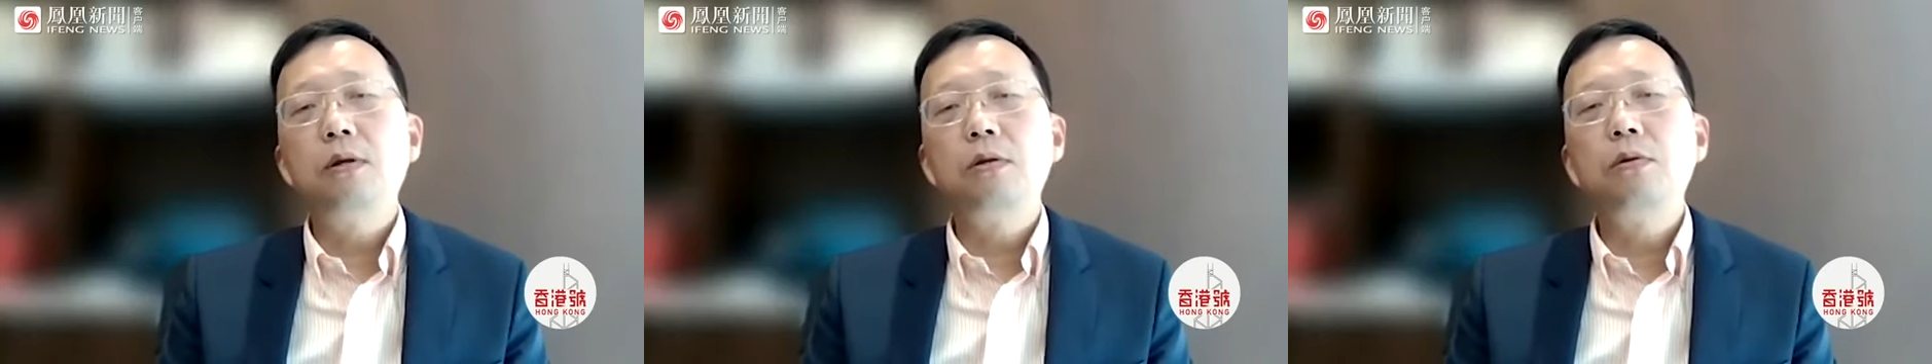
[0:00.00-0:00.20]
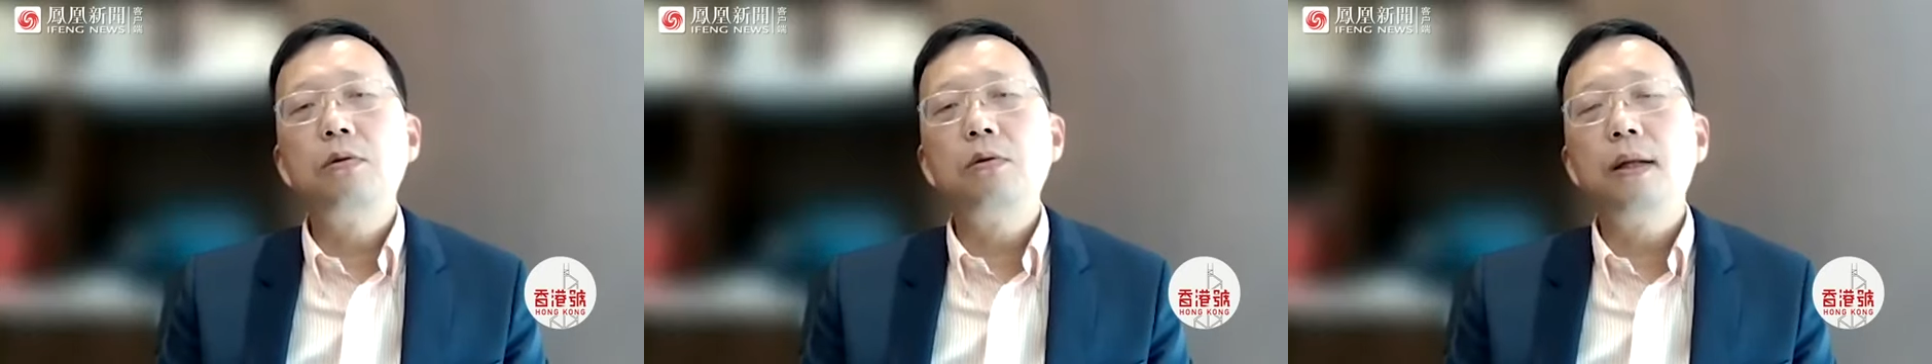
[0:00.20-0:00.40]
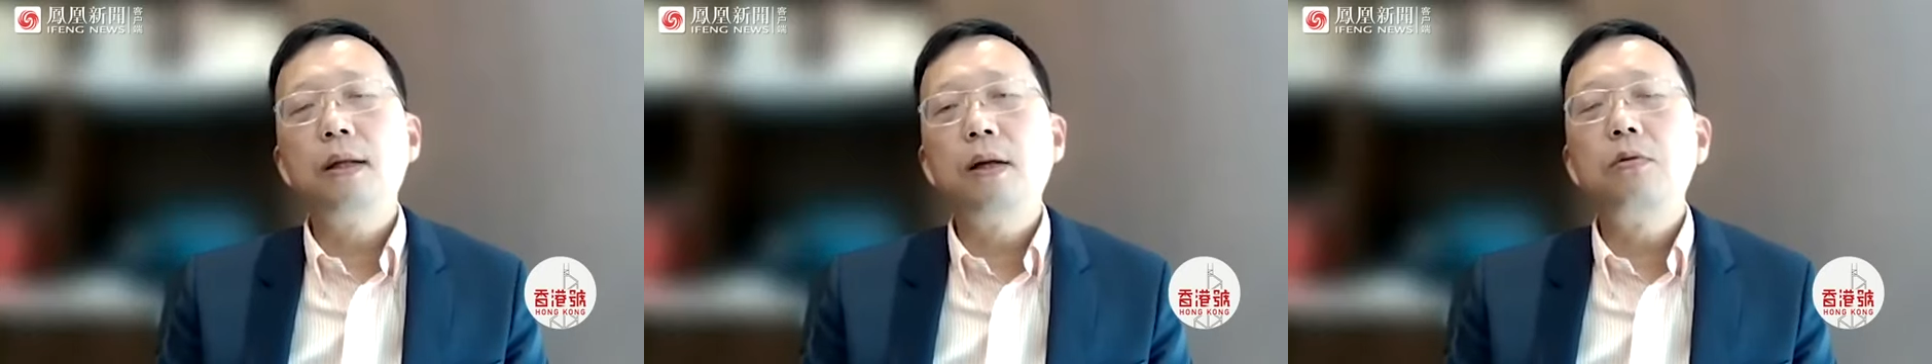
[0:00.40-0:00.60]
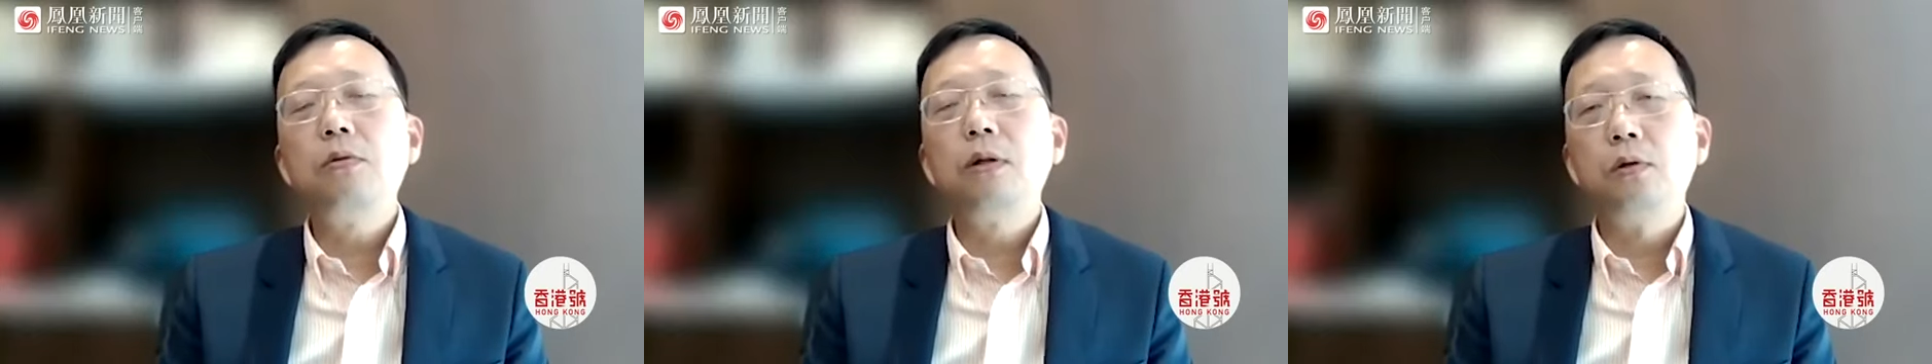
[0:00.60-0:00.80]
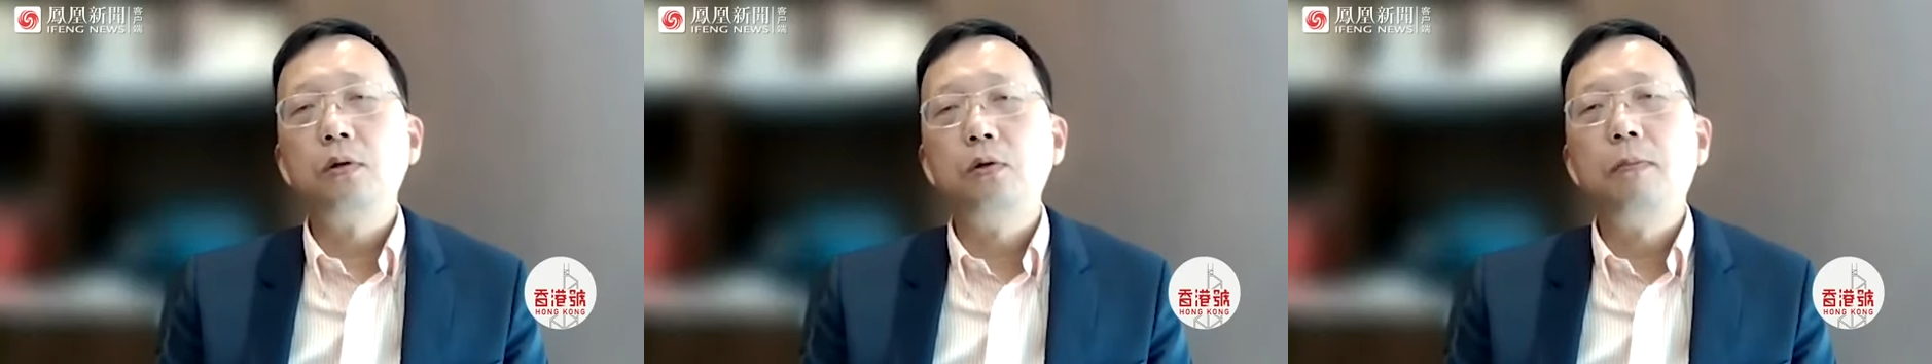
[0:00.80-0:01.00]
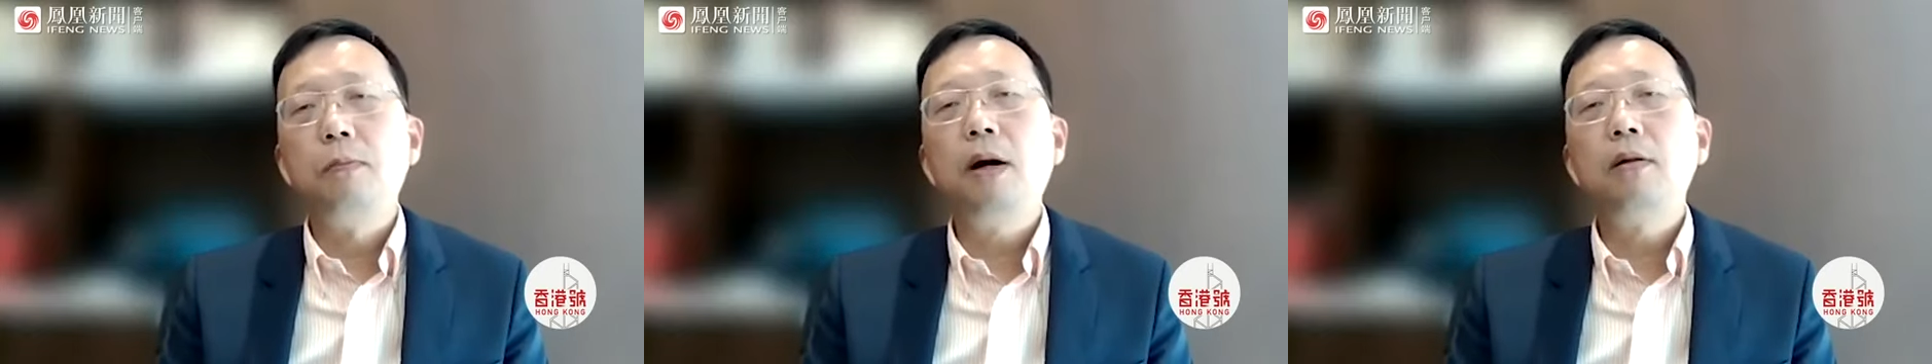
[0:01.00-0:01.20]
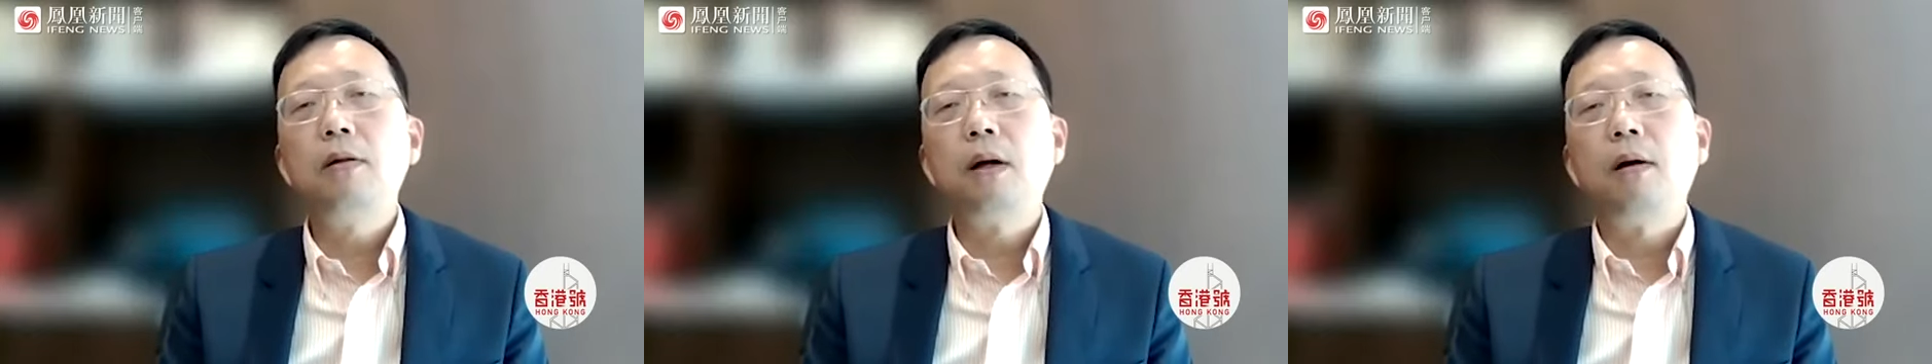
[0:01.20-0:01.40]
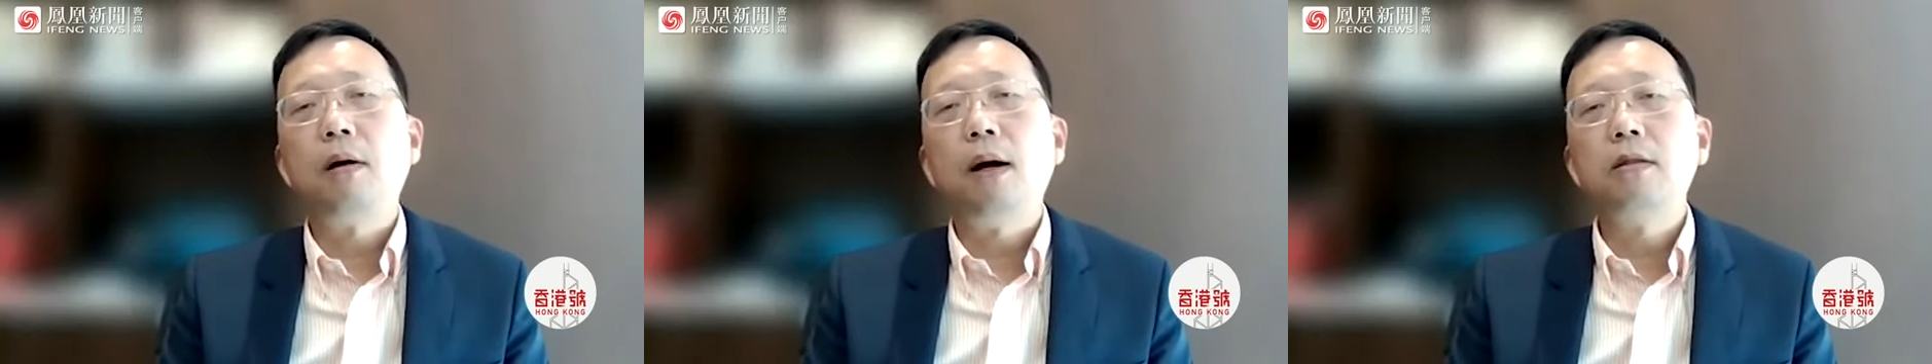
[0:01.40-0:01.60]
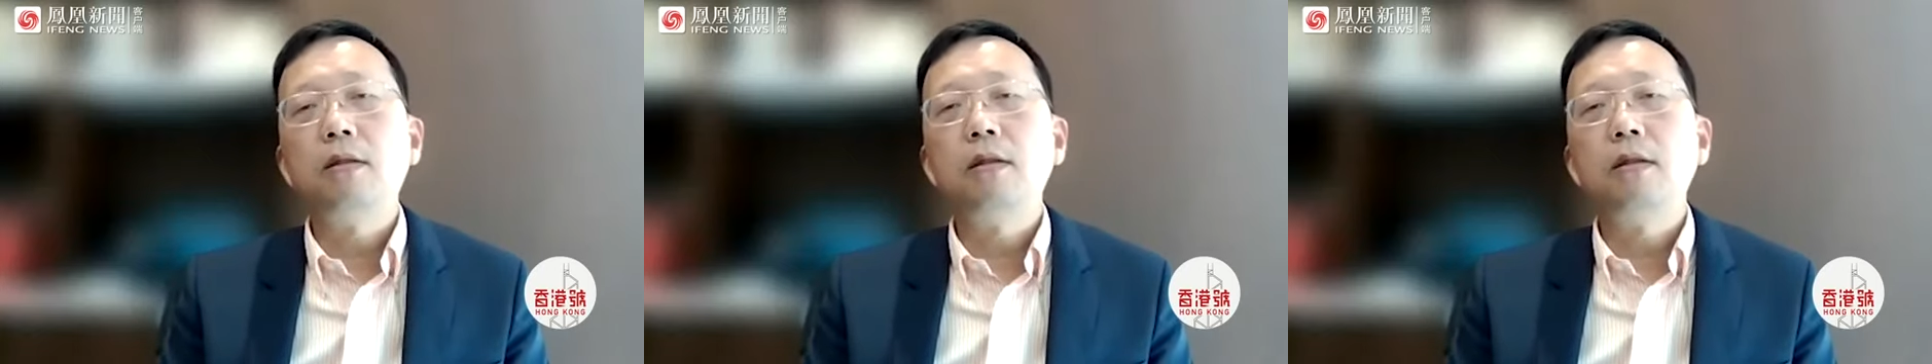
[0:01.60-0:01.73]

实对越南做了很多报道啊，